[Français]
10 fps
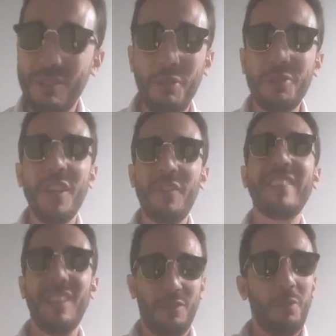La solution elle est
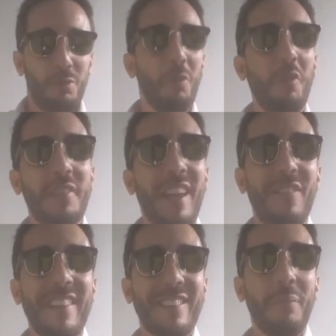facile. Tu, ouvres
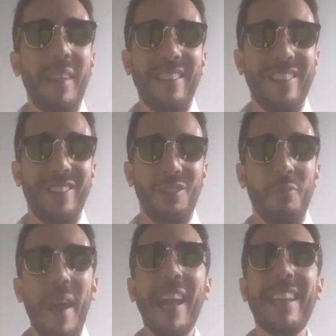ta veste comme ça
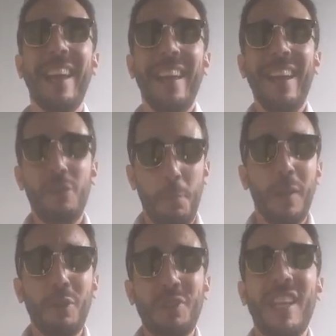de, merde, tu
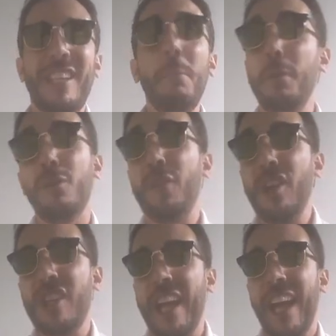prends ton chéquier puis tu
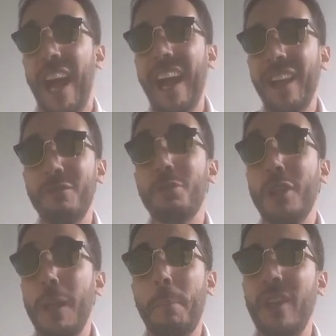fais un chèque. Hein tu
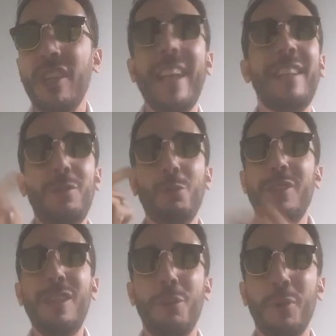te dépêches avec tes
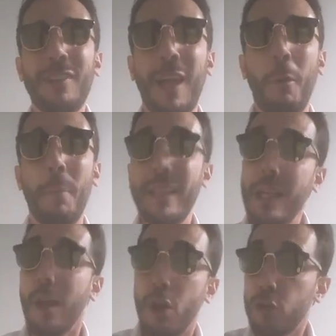sourcils de monstre et
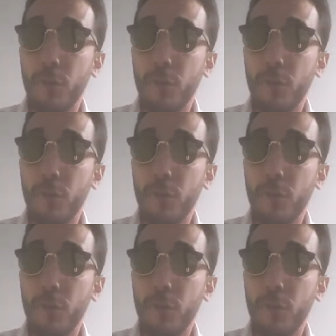compagnie.